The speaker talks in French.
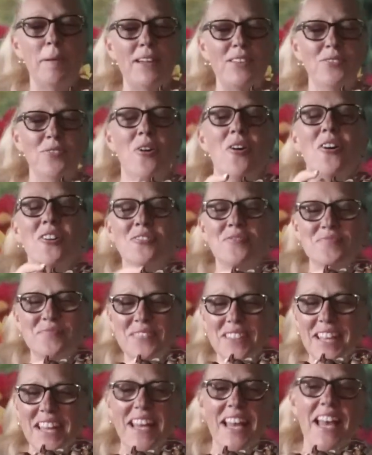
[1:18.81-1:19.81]
pardon,
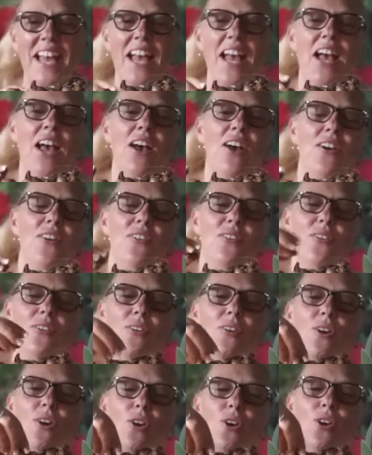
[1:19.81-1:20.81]

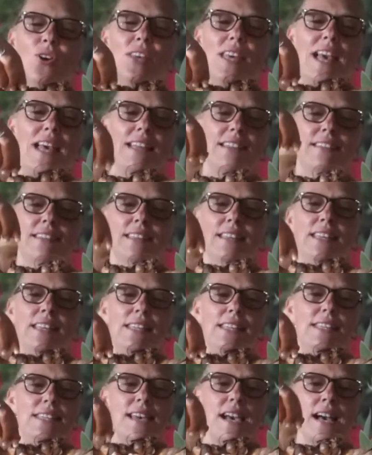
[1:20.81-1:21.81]
euh, regardez,
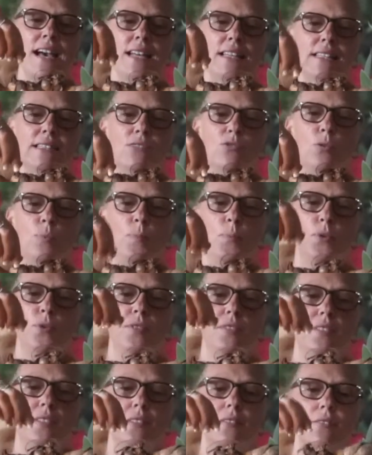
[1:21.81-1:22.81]
il y a deux
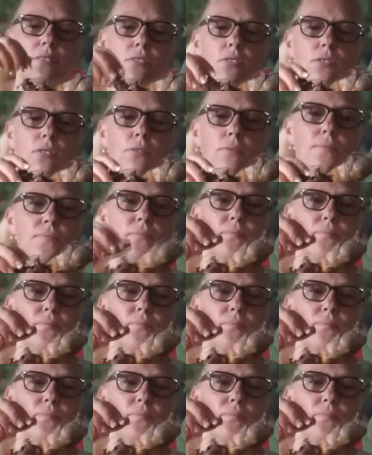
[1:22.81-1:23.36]
petites euh,